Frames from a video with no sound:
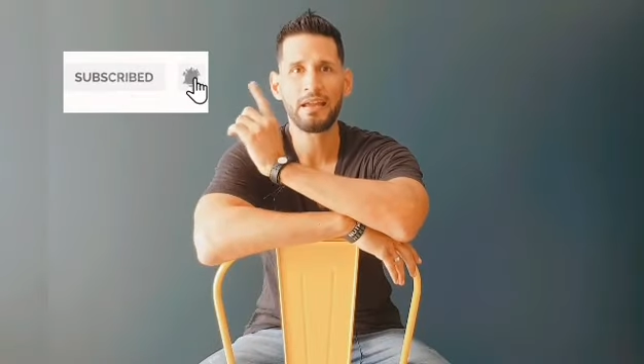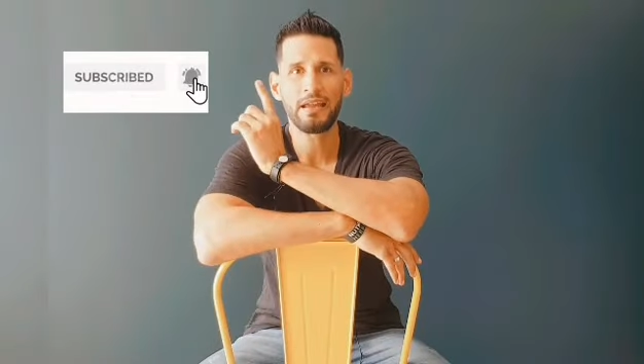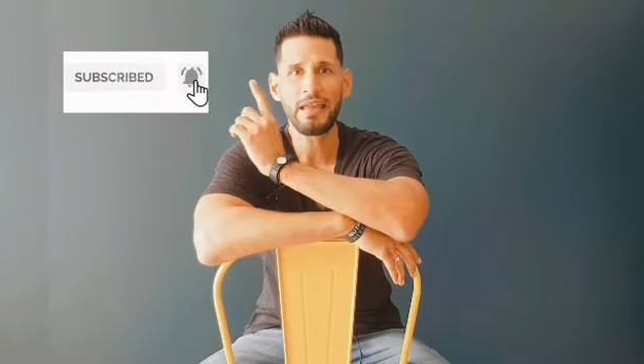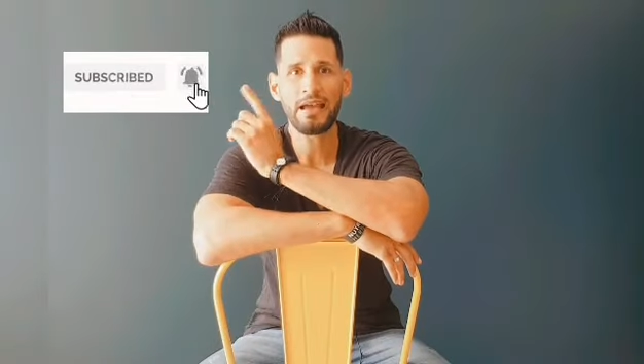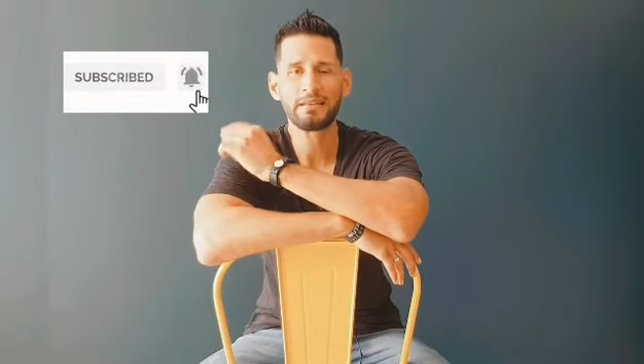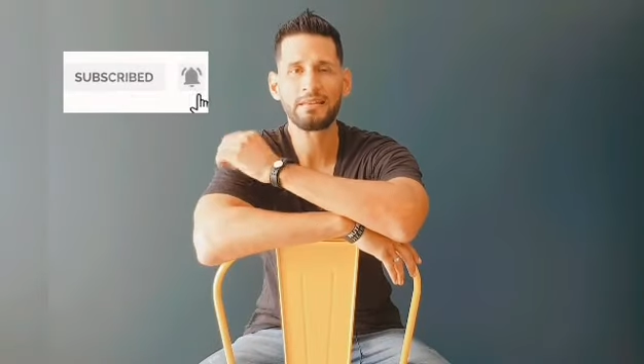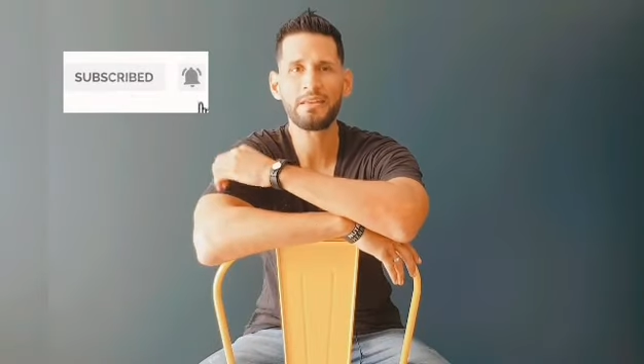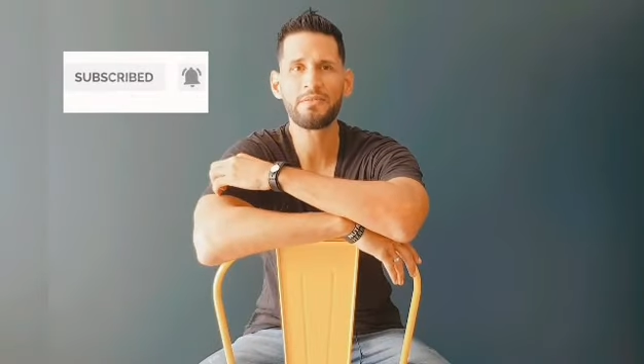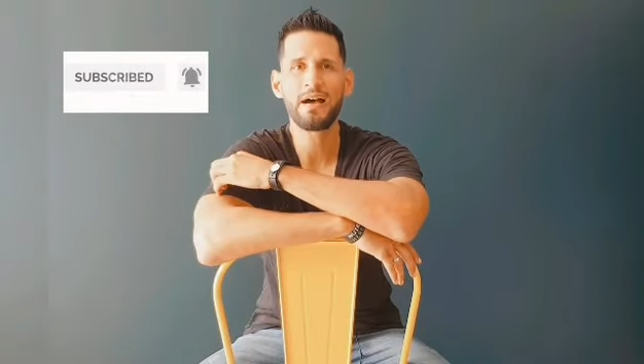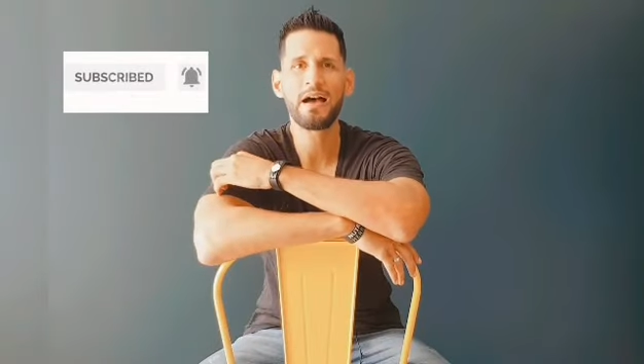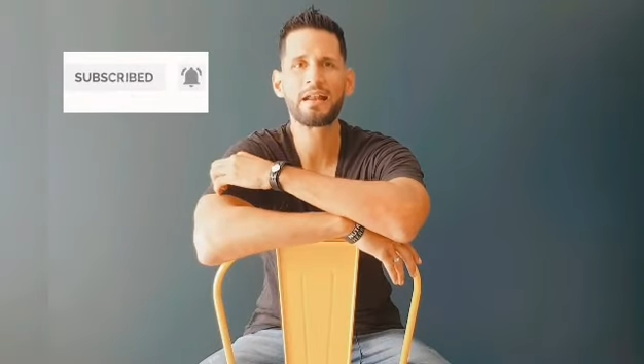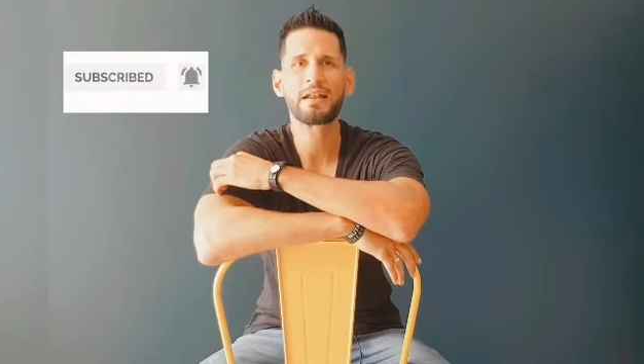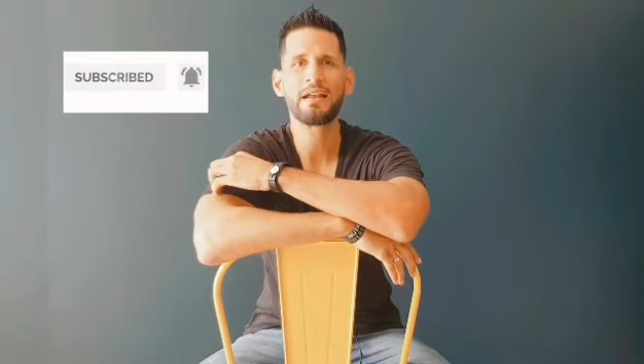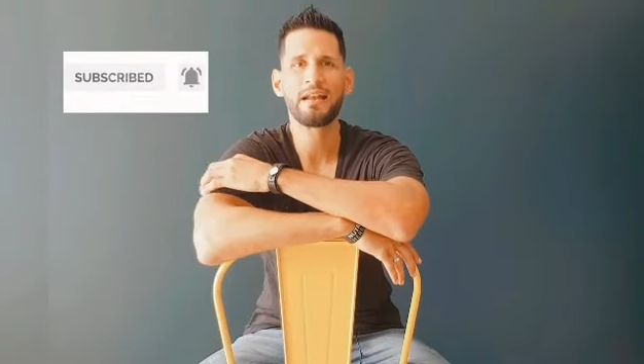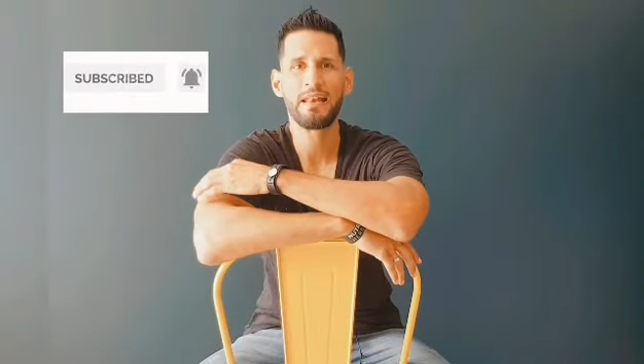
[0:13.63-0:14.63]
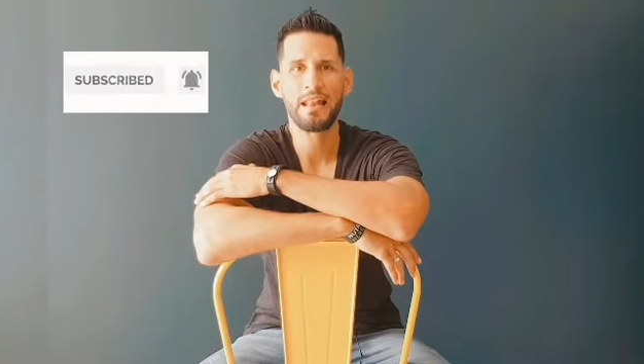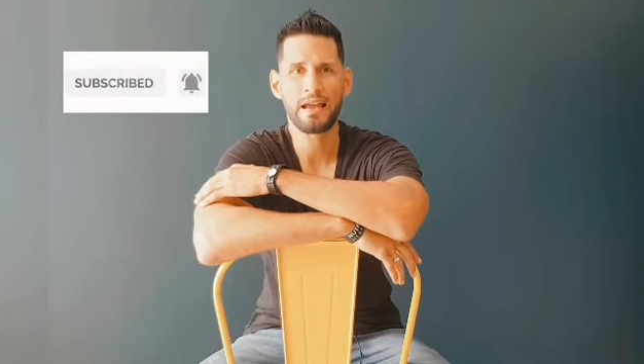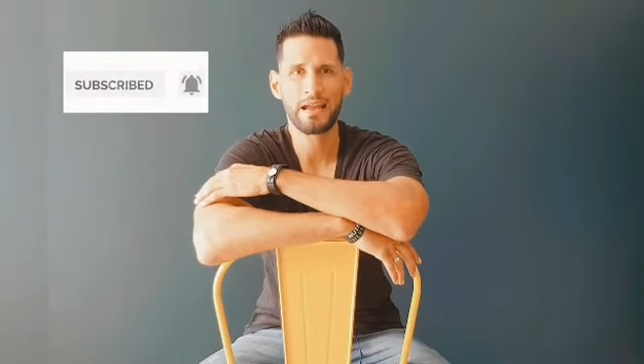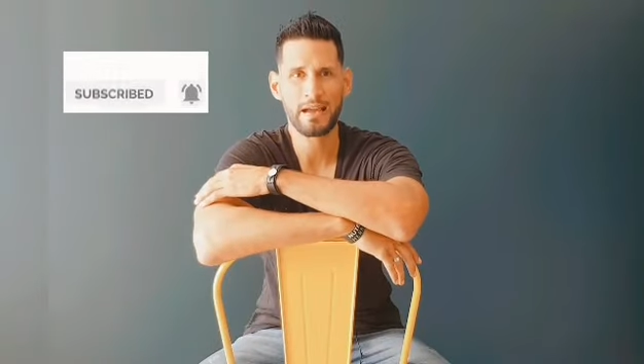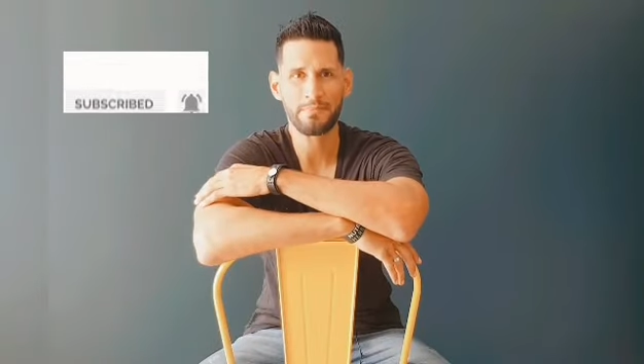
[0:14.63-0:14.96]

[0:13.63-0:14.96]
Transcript: y activar la